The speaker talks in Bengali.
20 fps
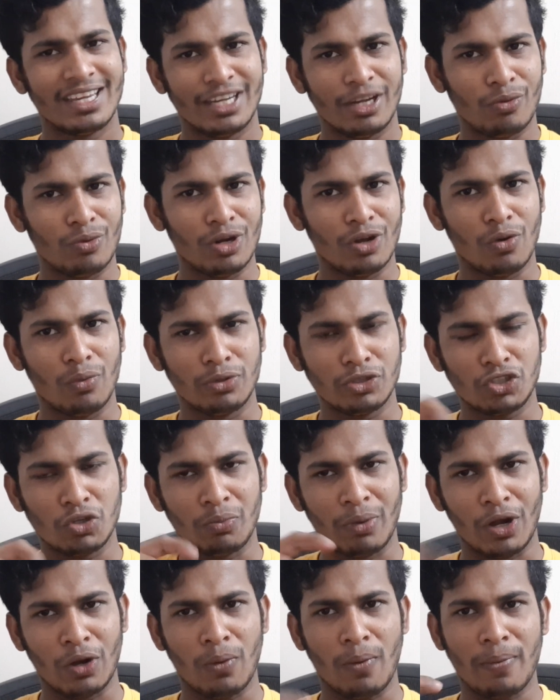এগুলো অবশ্যই
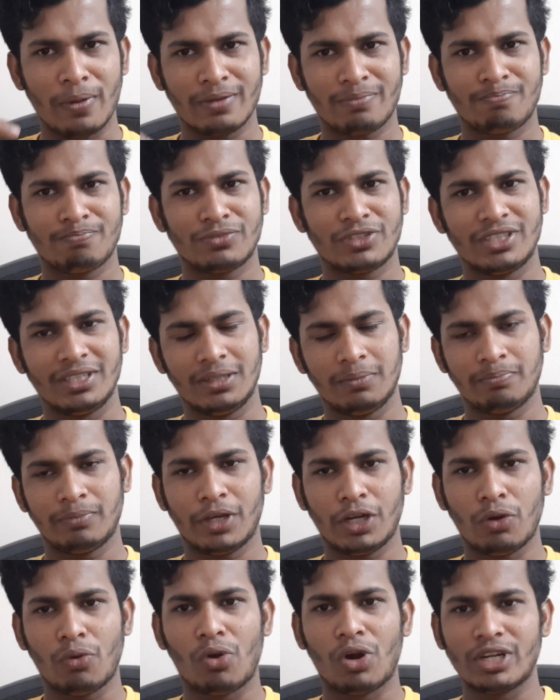ভালোভাবে তিন
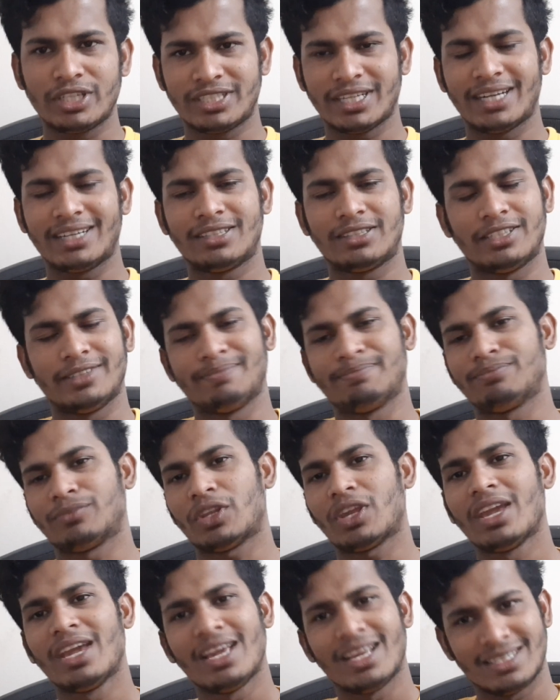ওয়াল সাইড তিন
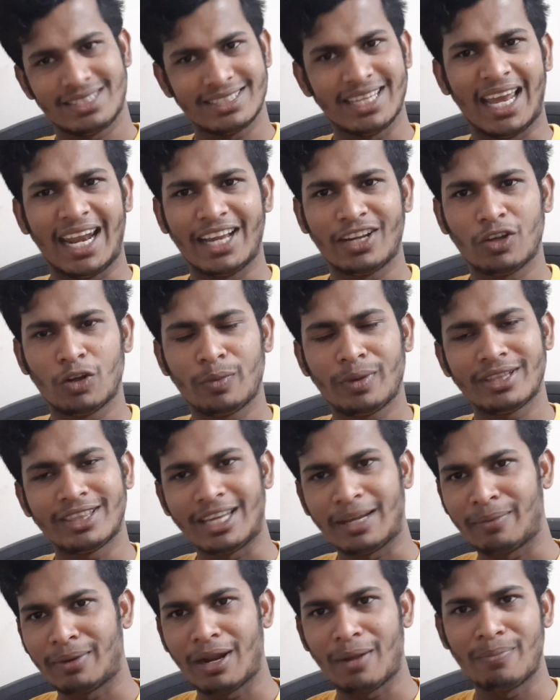জ্বালাই করবেন
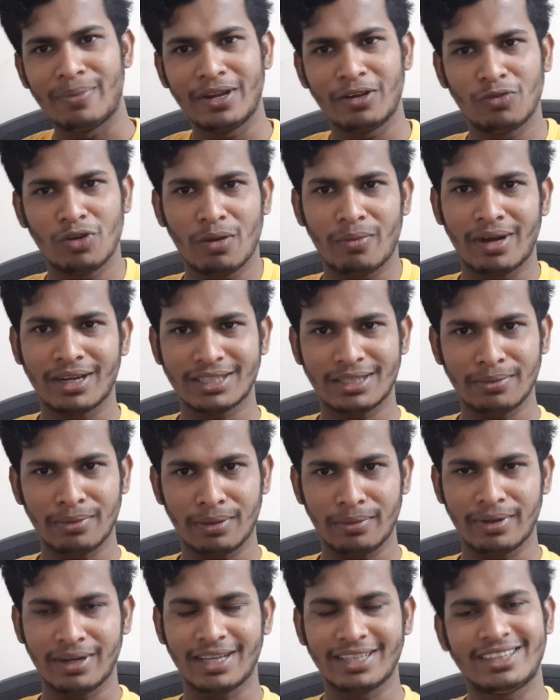দেখবেন আপনি এগুলো ভাঙতে
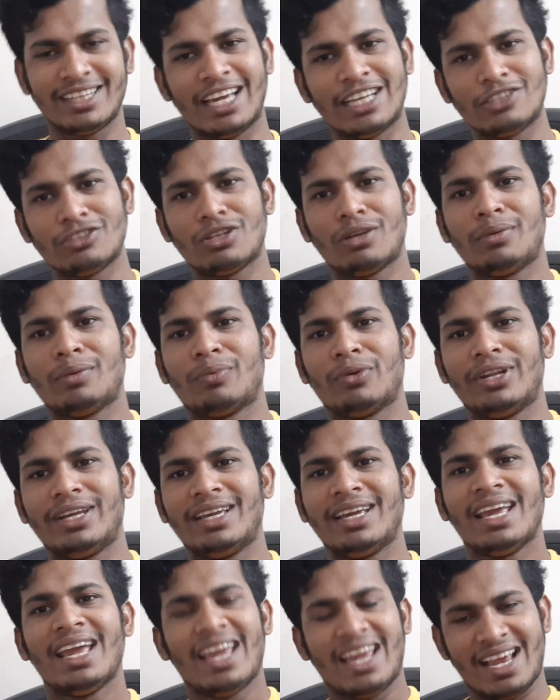পারবেন না তাই জন্য আমি বলি
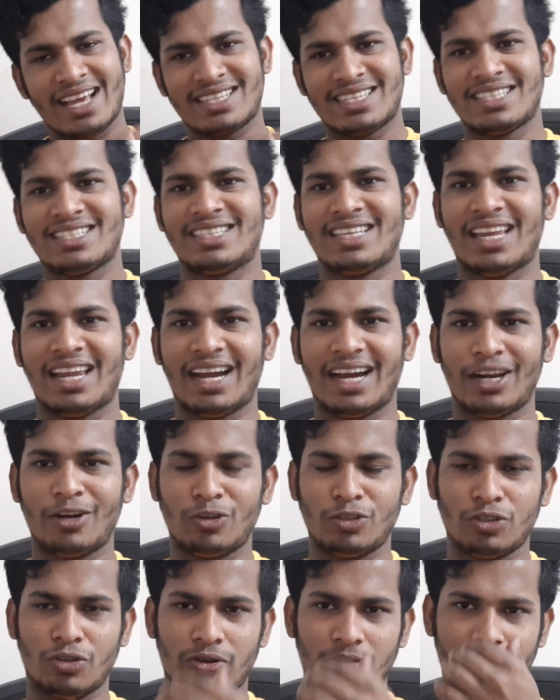এসএস দিয়ে
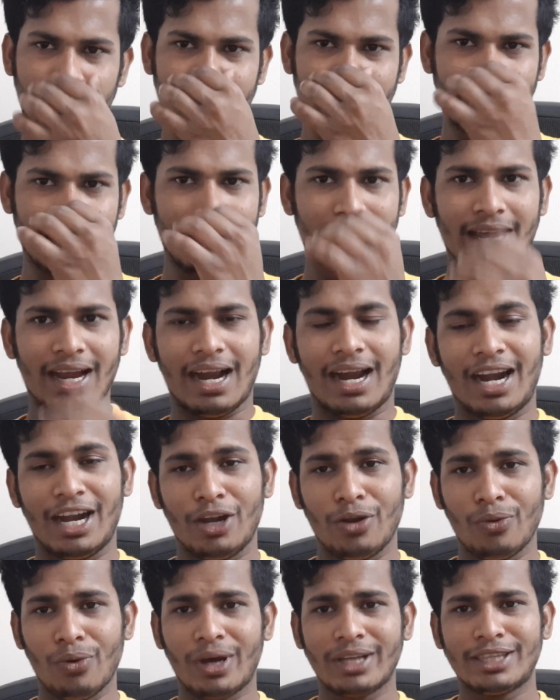লাগানোর জন্য আর
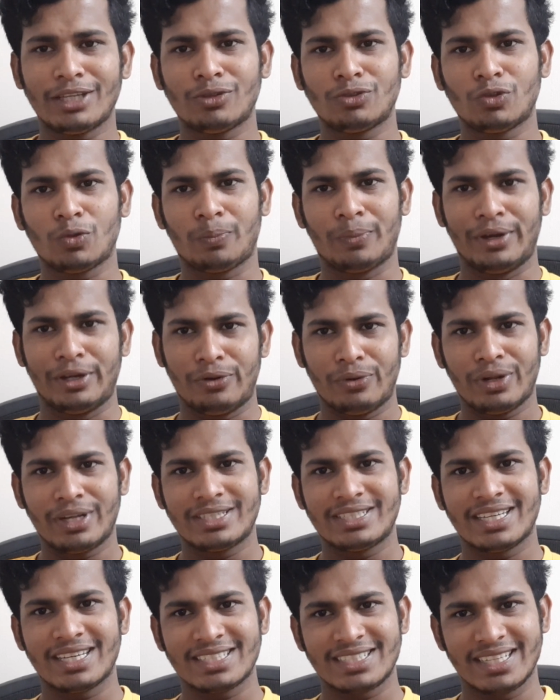লোহাতে কিন্তু বিট
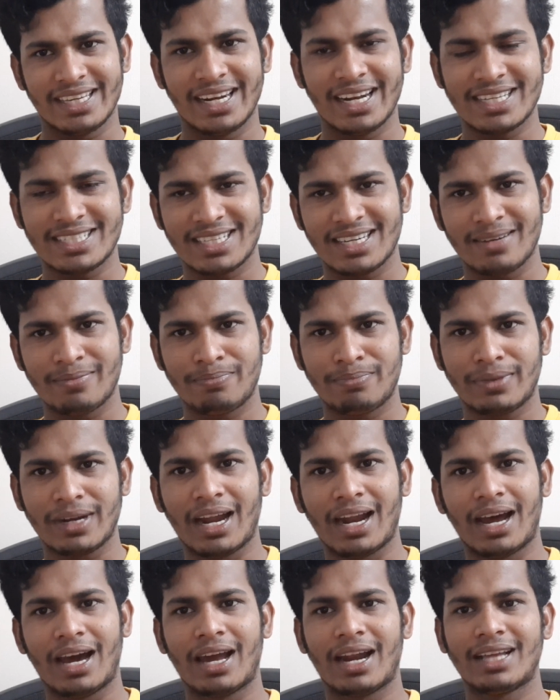রয়েছে সেলাইসটা
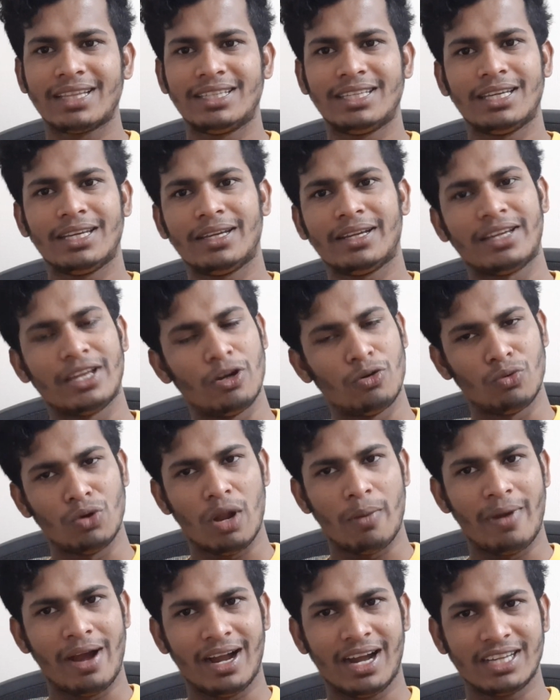আড়া দিয়ে গ্রিলগুলো
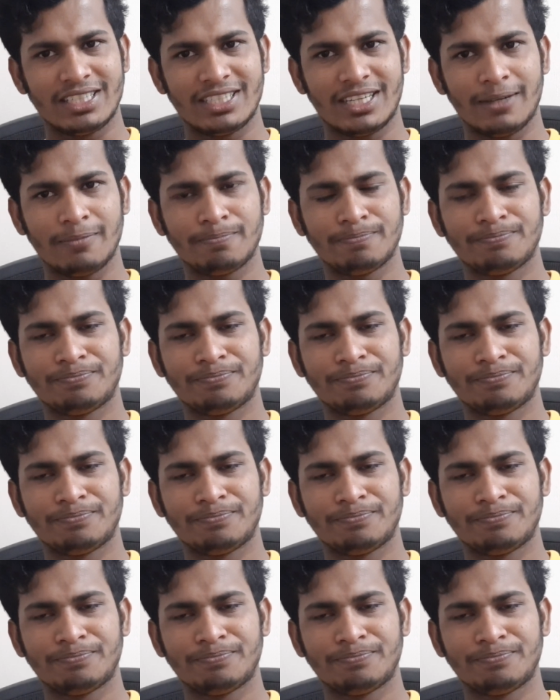ভাঙা যায়